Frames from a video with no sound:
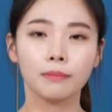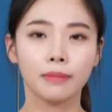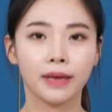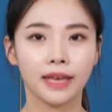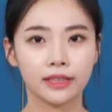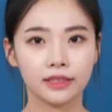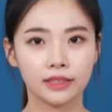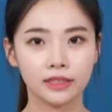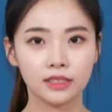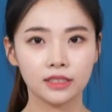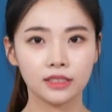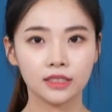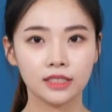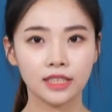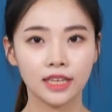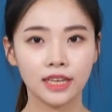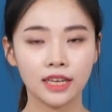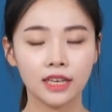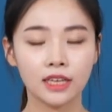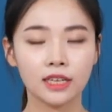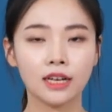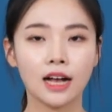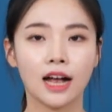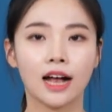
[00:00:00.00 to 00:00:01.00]

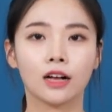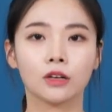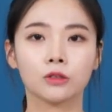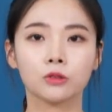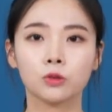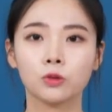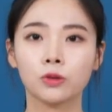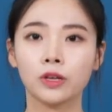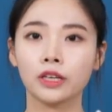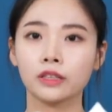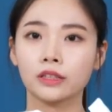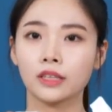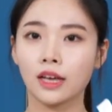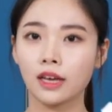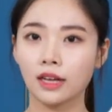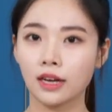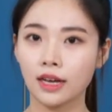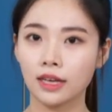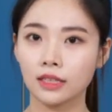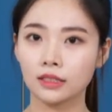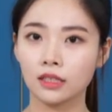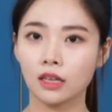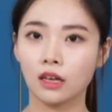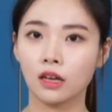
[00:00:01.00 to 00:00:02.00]
밴드의 강도에
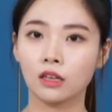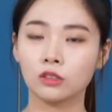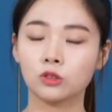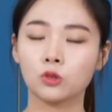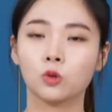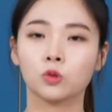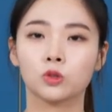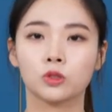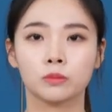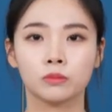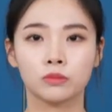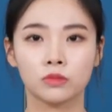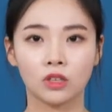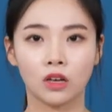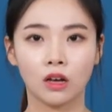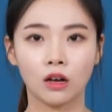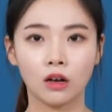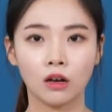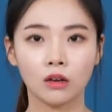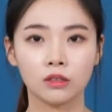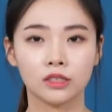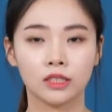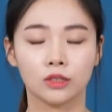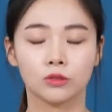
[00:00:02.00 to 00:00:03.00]
따라서 조금
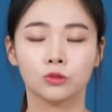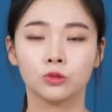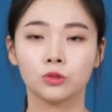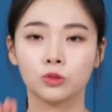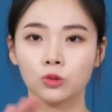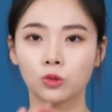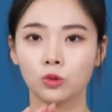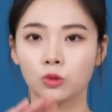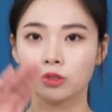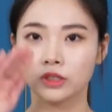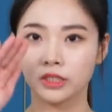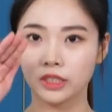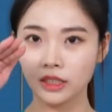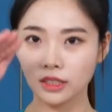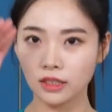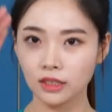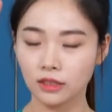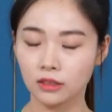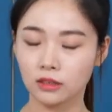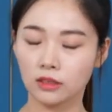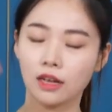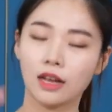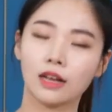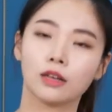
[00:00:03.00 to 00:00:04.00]
더 운동을
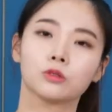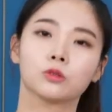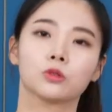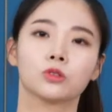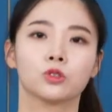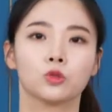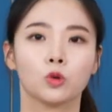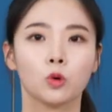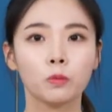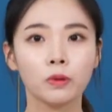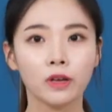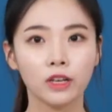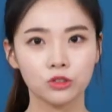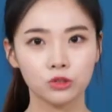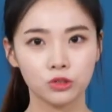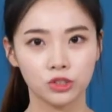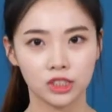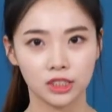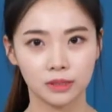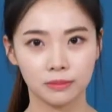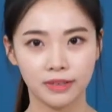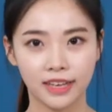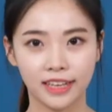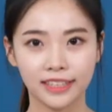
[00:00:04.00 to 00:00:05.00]
강도를
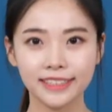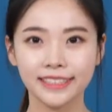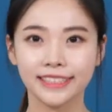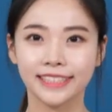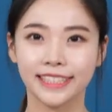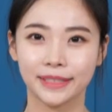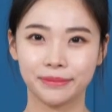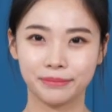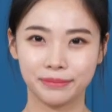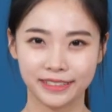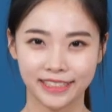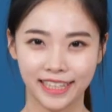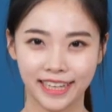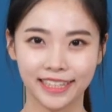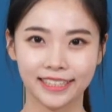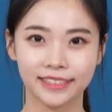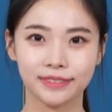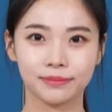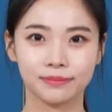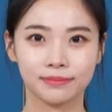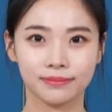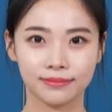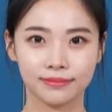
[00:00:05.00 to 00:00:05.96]
높여주시면 됩니다.